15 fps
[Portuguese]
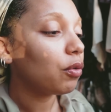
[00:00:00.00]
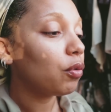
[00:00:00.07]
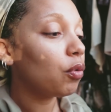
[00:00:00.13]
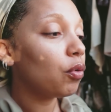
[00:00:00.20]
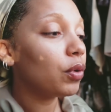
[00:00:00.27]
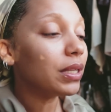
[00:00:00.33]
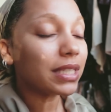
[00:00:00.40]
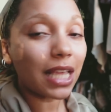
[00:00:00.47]

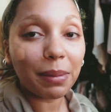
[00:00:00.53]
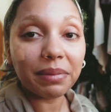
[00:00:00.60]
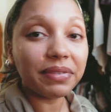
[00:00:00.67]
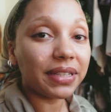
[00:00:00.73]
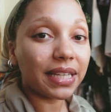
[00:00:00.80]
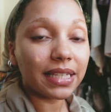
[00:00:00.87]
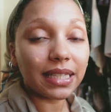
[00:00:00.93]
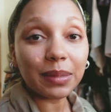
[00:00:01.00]
o esquema
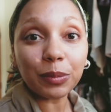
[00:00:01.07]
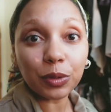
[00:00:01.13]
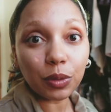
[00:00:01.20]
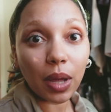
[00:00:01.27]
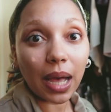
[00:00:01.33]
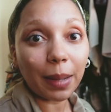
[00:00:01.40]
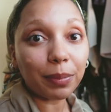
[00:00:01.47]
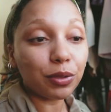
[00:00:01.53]
vai ter que ser muito
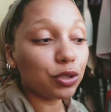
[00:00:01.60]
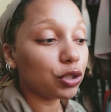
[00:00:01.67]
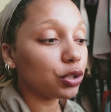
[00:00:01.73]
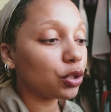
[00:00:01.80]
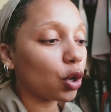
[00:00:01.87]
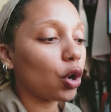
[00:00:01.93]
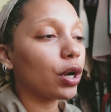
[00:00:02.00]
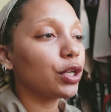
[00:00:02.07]
rápido de
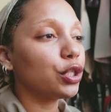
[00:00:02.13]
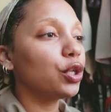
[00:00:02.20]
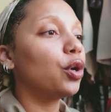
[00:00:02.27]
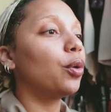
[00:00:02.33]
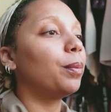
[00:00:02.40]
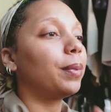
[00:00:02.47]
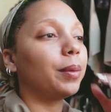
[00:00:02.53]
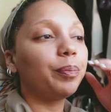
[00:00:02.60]
troca de
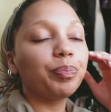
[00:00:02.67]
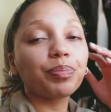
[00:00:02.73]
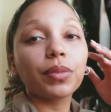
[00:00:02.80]
roupa.